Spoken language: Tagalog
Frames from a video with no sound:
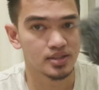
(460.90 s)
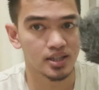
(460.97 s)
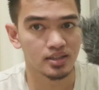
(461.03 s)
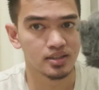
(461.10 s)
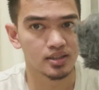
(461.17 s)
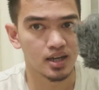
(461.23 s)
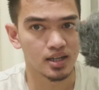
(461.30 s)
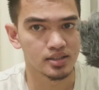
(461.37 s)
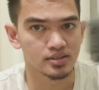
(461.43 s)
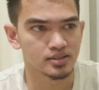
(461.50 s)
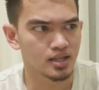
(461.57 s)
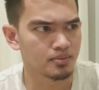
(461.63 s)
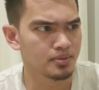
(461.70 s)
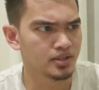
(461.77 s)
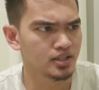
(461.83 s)
dead cat,
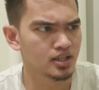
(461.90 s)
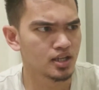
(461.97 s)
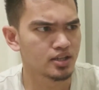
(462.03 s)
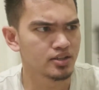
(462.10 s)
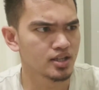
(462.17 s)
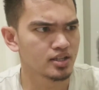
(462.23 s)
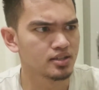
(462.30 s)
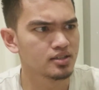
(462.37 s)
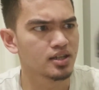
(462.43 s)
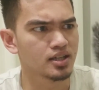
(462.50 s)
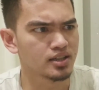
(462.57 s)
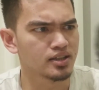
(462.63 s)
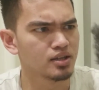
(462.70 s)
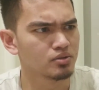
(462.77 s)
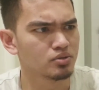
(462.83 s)
sabi nila dead
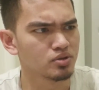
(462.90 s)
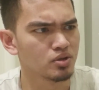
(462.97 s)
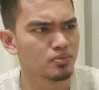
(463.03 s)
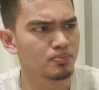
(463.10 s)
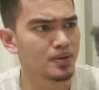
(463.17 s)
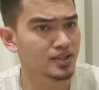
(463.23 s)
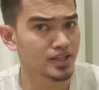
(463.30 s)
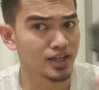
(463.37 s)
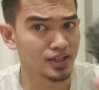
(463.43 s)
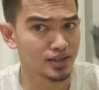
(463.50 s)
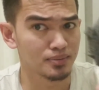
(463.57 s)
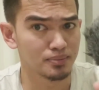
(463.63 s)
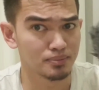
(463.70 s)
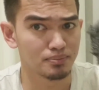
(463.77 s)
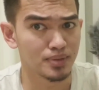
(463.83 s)
cat daw to, patay
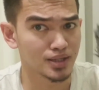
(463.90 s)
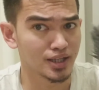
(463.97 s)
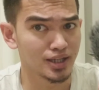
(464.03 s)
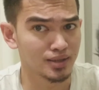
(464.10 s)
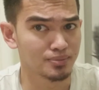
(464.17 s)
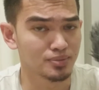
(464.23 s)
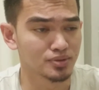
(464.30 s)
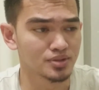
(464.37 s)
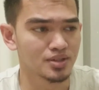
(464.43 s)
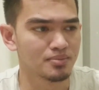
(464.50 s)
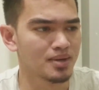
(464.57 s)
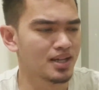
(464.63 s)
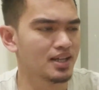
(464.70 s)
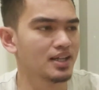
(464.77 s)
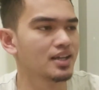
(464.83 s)
na, patay na
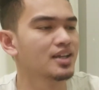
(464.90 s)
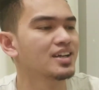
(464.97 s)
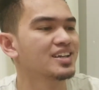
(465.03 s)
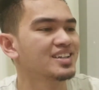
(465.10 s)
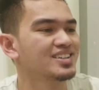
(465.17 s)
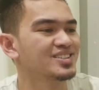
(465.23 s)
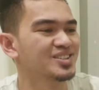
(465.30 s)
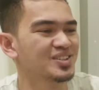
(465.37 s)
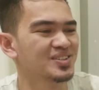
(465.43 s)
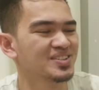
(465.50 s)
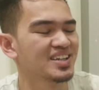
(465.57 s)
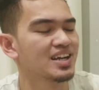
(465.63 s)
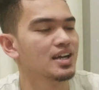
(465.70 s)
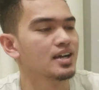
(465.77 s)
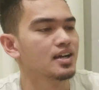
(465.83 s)
pusa bale. So,
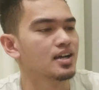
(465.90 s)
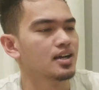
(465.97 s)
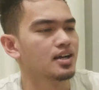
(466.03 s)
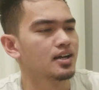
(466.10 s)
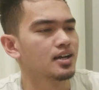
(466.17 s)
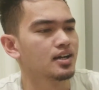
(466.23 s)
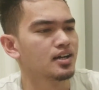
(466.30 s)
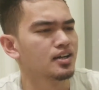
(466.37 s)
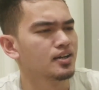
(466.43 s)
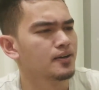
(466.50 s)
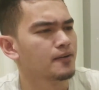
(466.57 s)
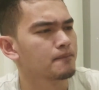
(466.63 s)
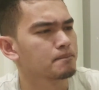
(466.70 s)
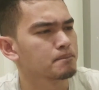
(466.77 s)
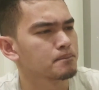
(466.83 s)

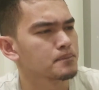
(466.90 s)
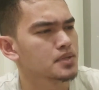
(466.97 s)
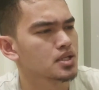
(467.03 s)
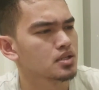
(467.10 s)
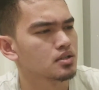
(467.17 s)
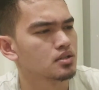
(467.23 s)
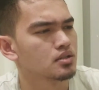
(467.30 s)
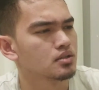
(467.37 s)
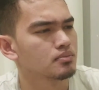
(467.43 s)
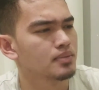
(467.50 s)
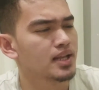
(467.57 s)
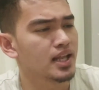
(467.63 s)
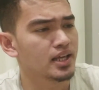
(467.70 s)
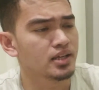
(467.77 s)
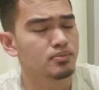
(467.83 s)
uh,
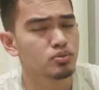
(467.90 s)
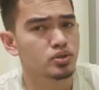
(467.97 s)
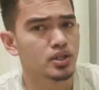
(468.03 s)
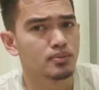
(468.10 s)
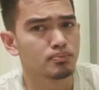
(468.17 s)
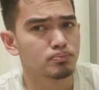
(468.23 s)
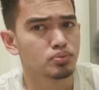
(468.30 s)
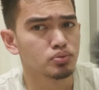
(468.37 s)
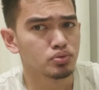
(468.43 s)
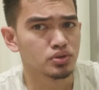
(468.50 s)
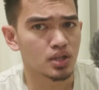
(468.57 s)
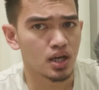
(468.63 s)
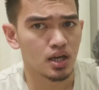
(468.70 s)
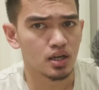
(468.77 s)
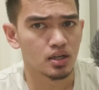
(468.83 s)
balahibo ng
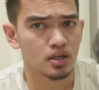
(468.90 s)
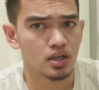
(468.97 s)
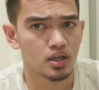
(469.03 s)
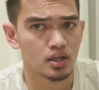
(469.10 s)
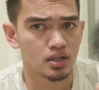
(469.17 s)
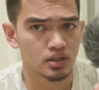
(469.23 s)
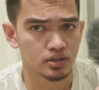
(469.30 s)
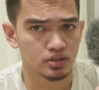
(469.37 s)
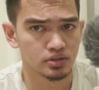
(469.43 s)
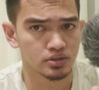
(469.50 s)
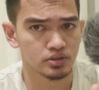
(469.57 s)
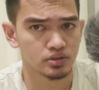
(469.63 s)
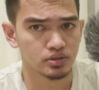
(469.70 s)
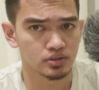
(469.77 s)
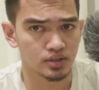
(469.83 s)
pusa,
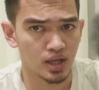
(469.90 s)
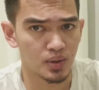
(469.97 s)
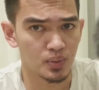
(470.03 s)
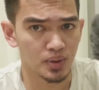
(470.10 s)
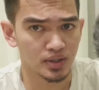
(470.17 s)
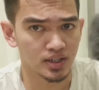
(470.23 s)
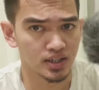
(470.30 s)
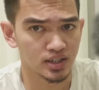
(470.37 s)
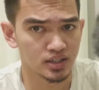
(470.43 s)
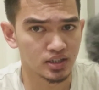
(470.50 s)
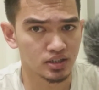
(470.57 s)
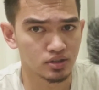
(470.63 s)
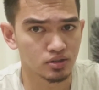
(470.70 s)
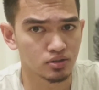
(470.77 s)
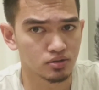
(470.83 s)
yung tawag nila
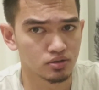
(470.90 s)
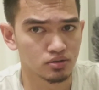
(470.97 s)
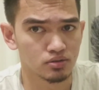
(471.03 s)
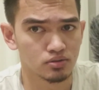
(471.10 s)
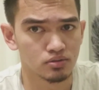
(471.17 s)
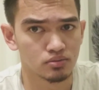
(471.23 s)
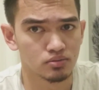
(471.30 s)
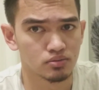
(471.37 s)
dito kung